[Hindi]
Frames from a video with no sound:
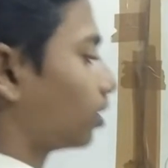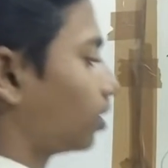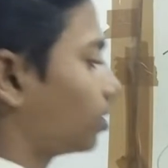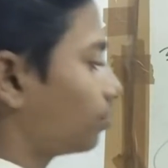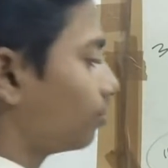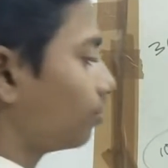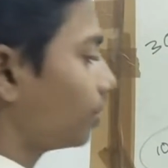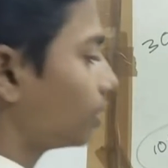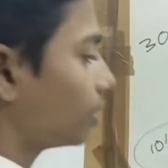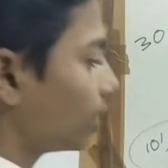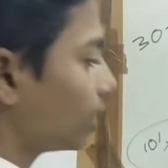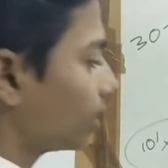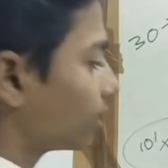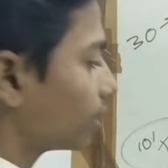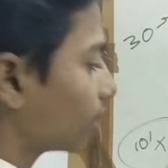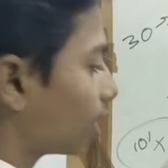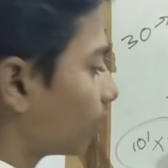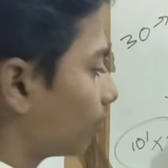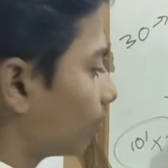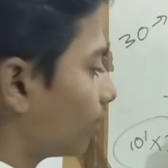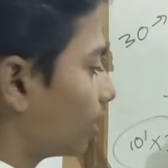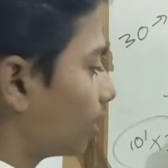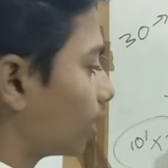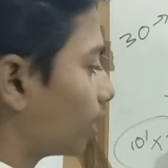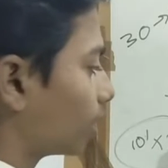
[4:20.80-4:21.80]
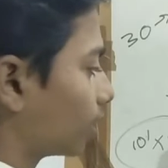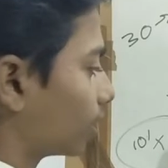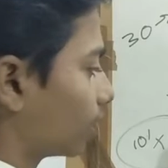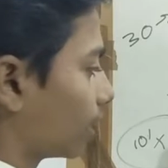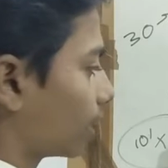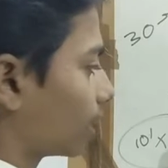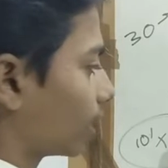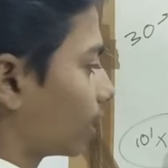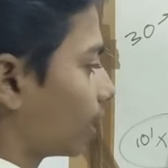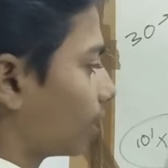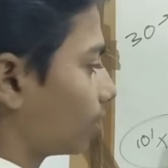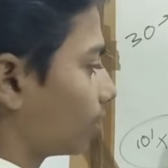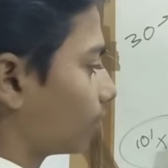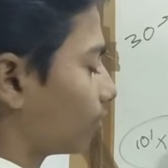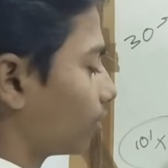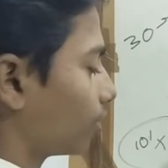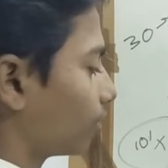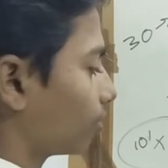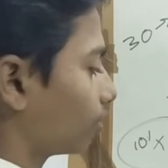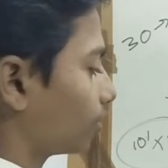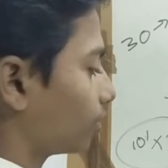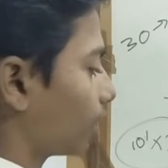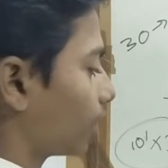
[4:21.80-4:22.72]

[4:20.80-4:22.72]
इसमें तीन का गुणा कर देंगे तो ये हो